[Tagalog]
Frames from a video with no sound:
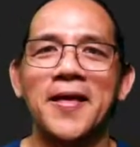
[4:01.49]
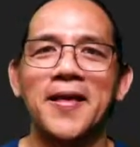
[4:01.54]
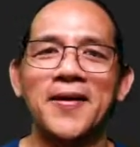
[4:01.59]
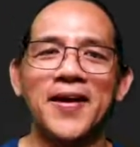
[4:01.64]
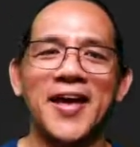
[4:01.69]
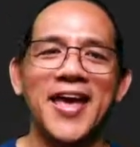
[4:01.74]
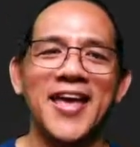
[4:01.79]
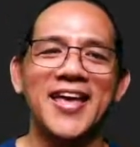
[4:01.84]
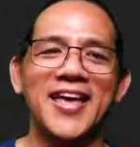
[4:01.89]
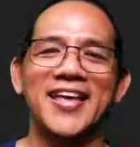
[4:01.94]

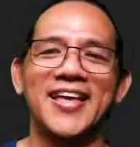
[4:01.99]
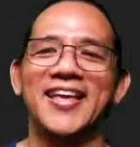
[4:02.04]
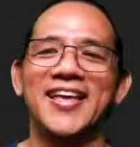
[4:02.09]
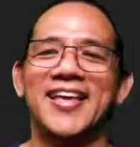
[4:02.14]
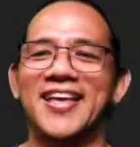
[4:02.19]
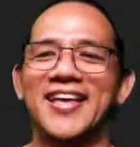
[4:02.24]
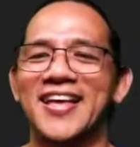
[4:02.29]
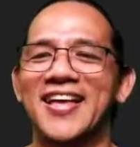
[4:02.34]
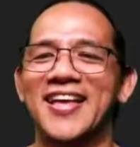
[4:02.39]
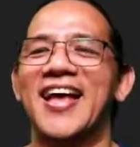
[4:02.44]
Okay?
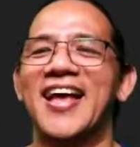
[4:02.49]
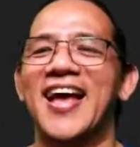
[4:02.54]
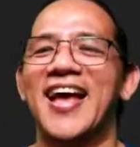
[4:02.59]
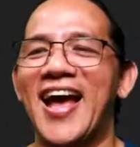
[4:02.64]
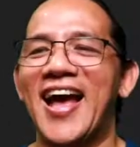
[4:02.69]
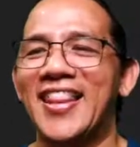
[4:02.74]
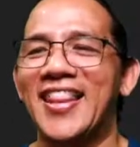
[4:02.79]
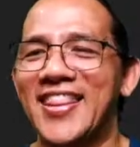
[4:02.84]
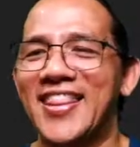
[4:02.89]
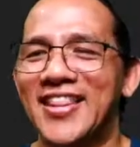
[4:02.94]

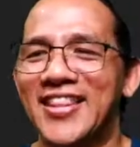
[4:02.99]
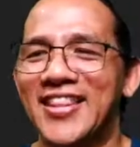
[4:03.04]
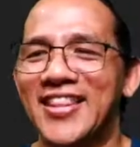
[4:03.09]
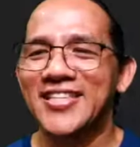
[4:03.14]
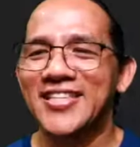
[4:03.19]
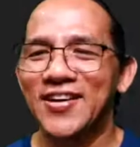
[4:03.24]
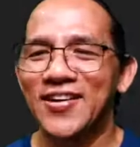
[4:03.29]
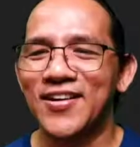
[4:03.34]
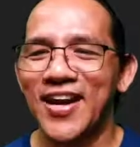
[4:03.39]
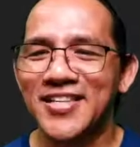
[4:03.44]
And that
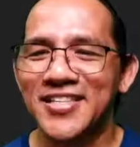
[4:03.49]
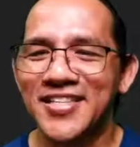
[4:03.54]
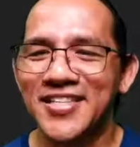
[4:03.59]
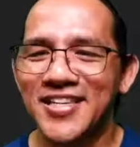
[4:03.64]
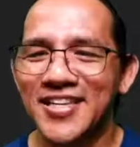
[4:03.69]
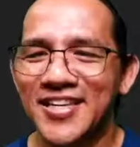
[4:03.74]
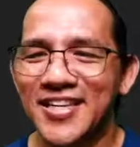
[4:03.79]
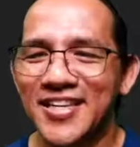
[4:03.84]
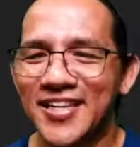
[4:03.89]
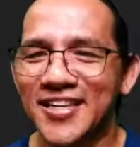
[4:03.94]
our
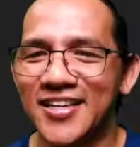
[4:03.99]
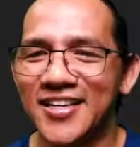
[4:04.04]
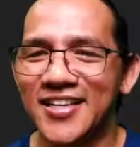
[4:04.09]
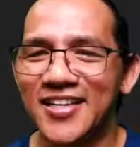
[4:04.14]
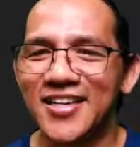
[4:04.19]
answer.